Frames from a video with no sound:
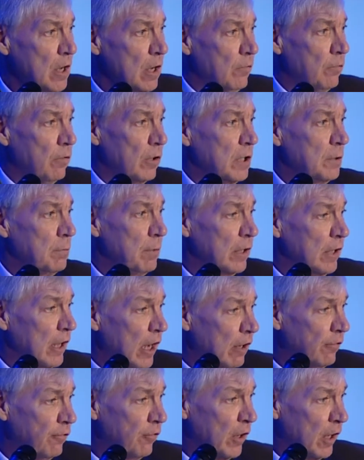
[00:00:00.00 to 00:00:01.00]
würde ich mal
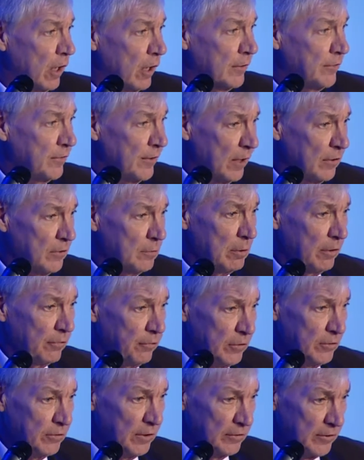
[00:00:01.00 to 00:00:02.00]
nachfragen, sagen Sie mal,
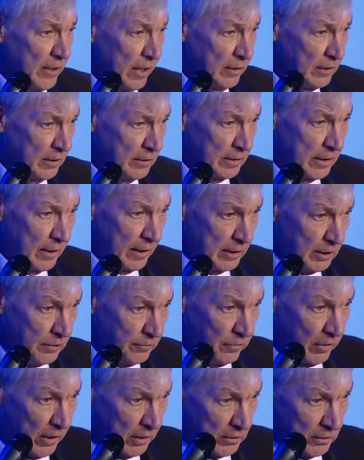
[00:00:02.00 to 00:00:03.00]
finden Sie es eigentlich
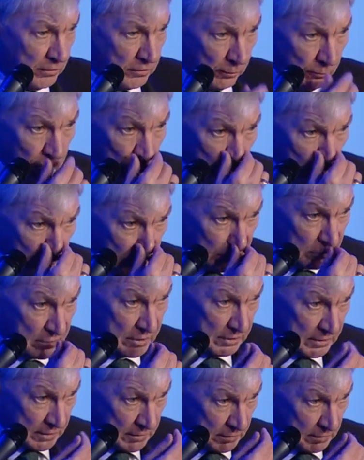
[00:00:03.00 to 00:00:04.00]
gerechtfertigt, zum
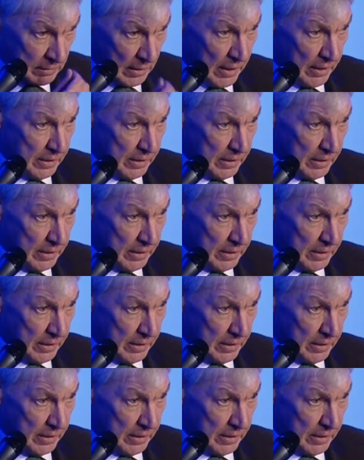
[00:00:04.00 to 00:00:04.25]
75.